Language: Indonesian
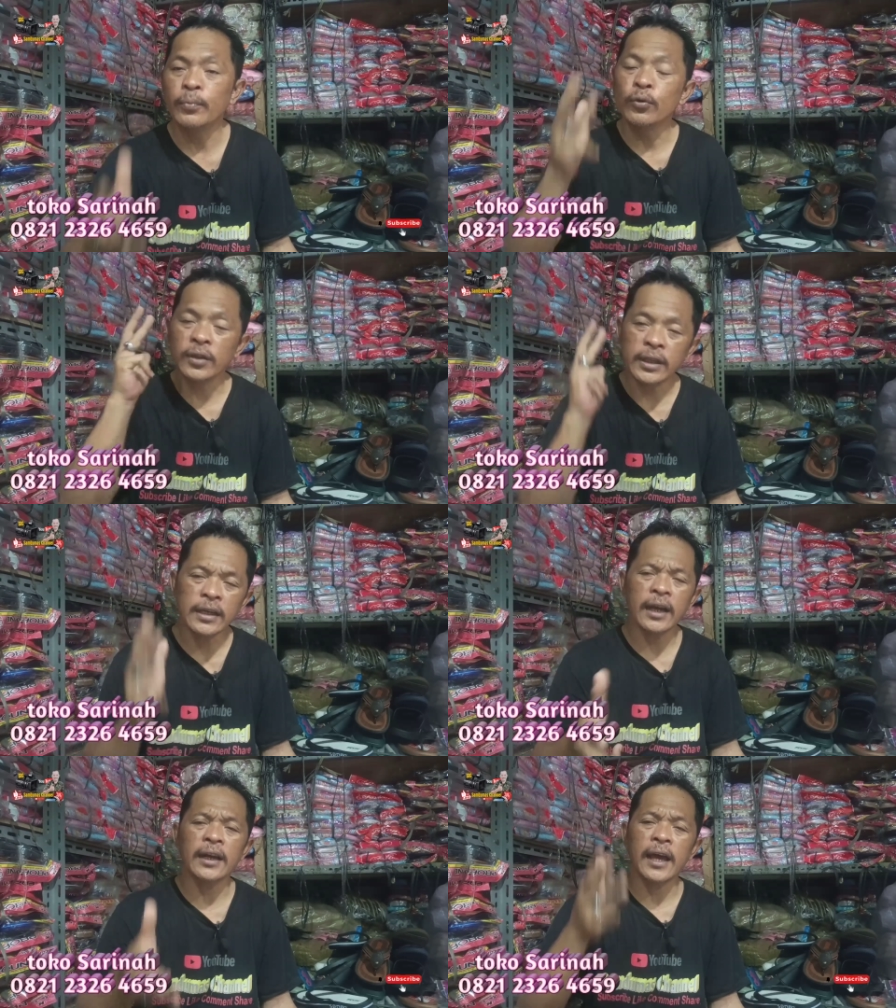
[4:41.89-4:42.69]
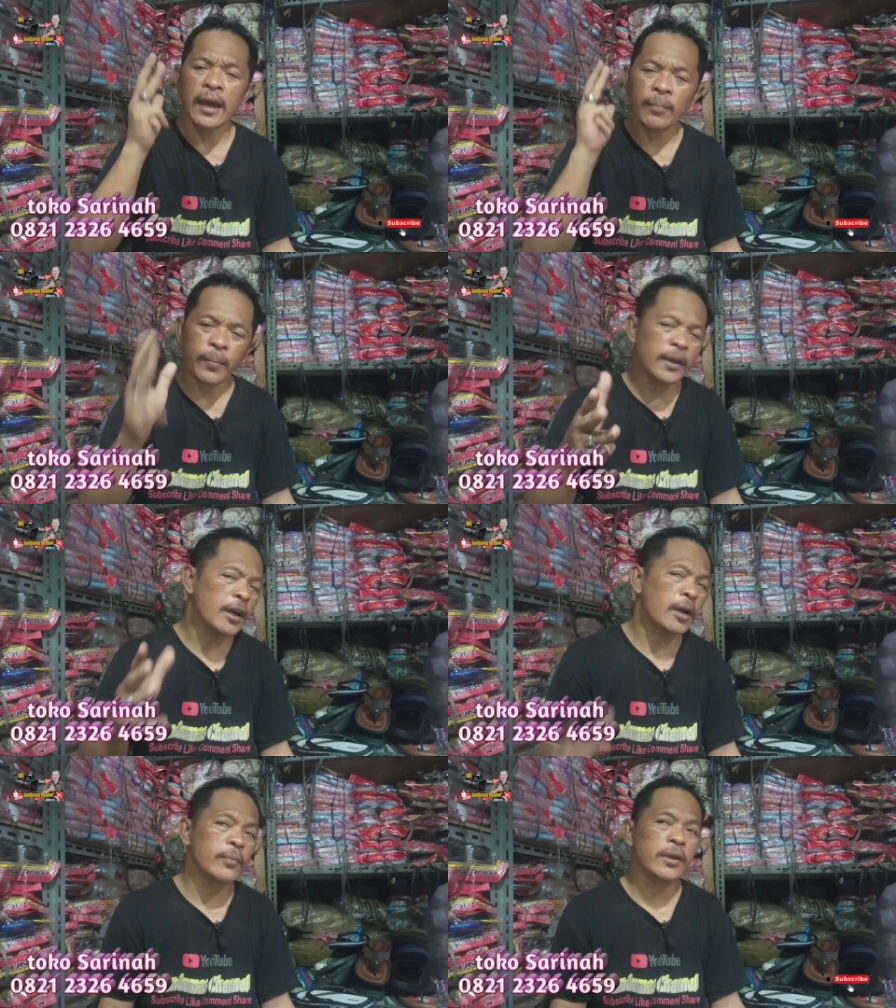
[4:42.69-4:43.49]
buktikan apa
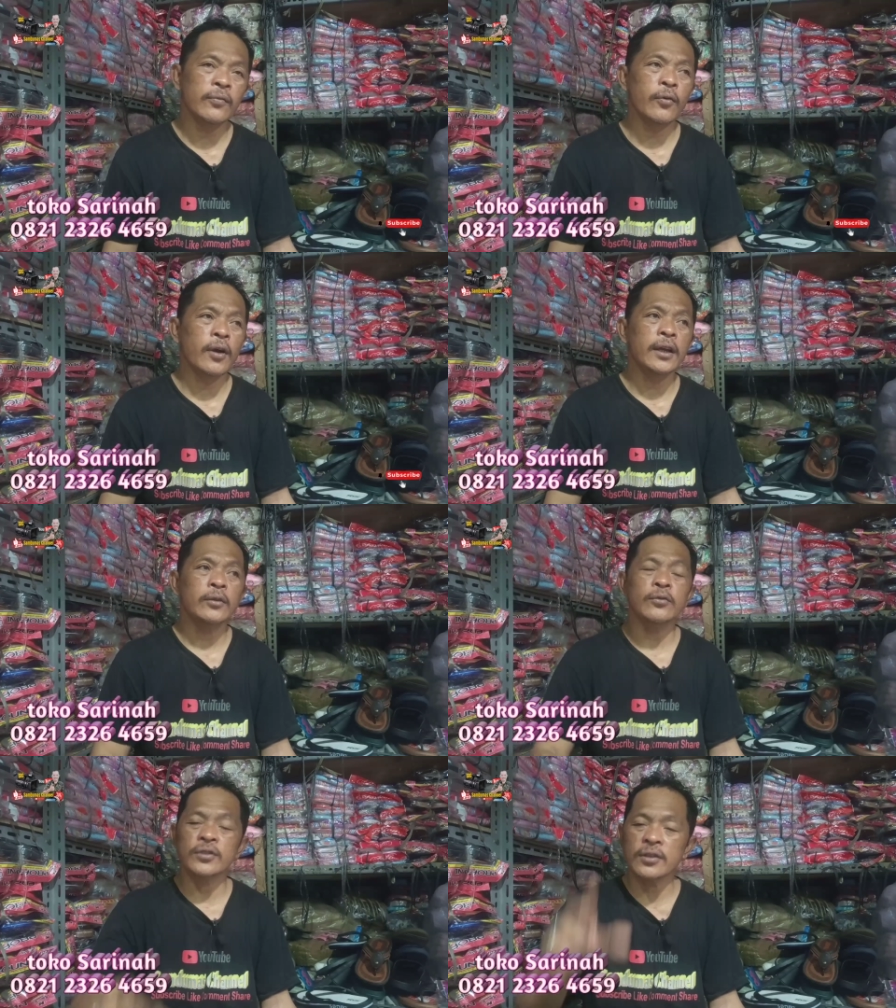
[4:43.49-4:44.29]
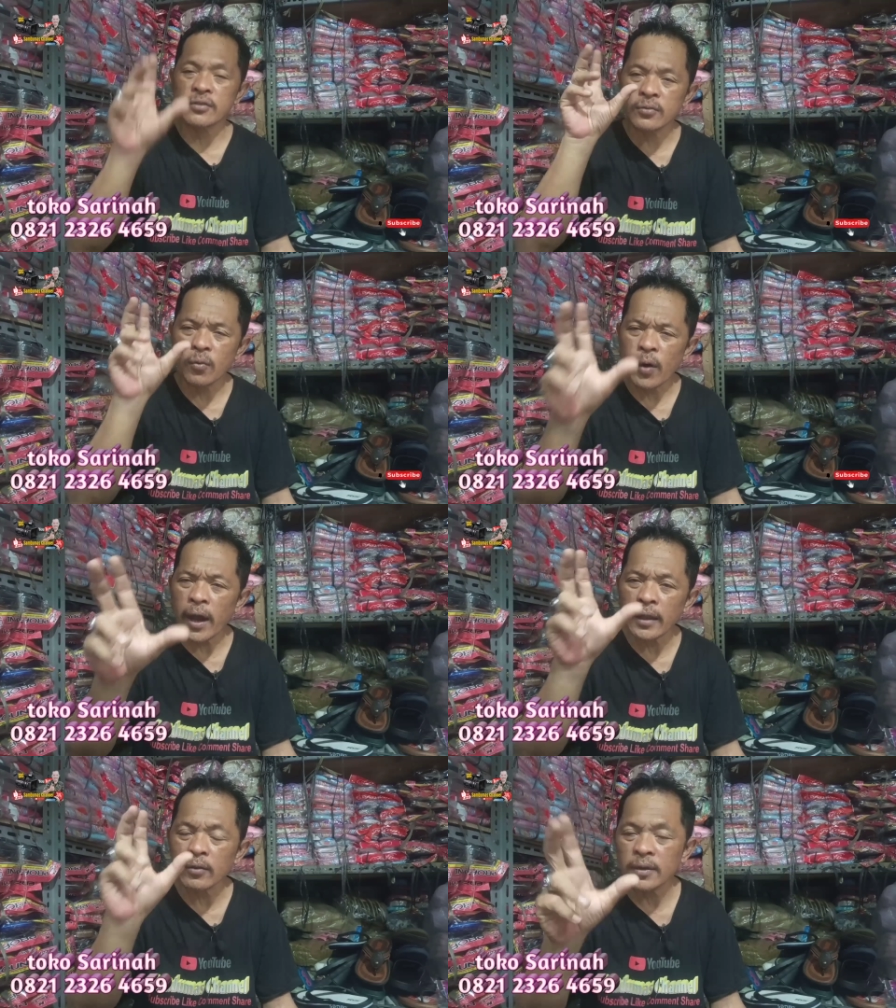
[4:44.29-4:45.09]
yang kami infokan itu
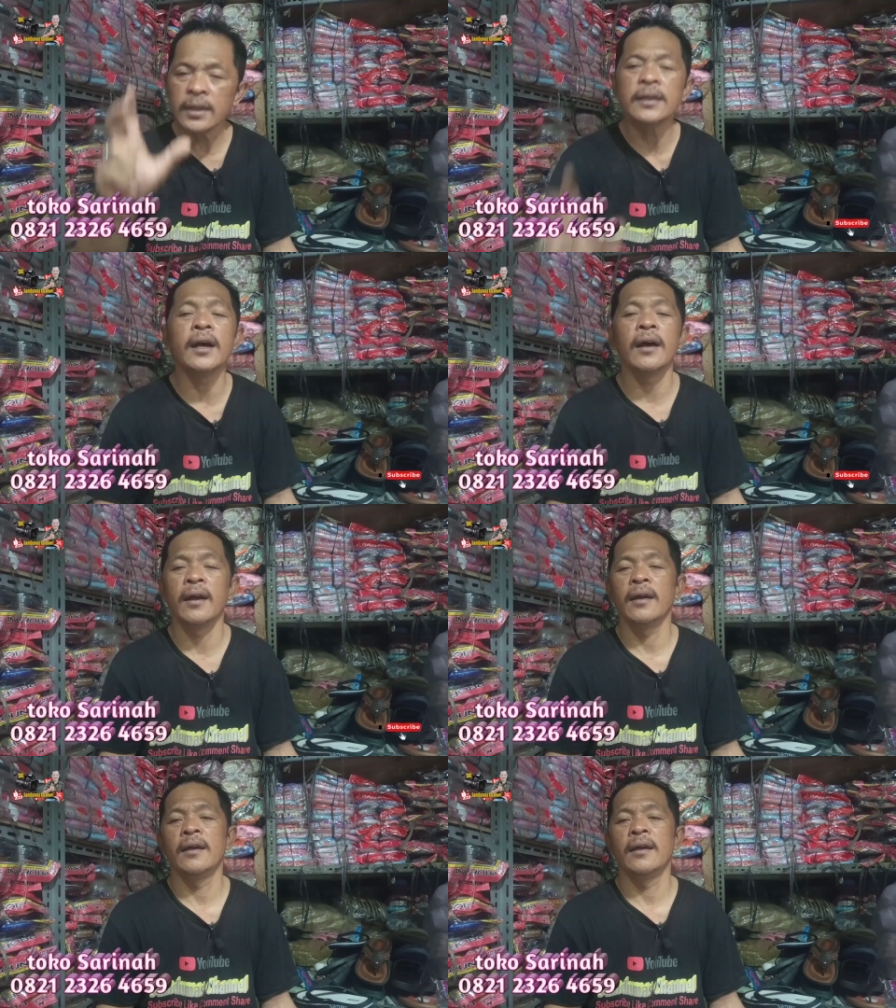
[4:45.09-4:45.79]
sesuai atau tidak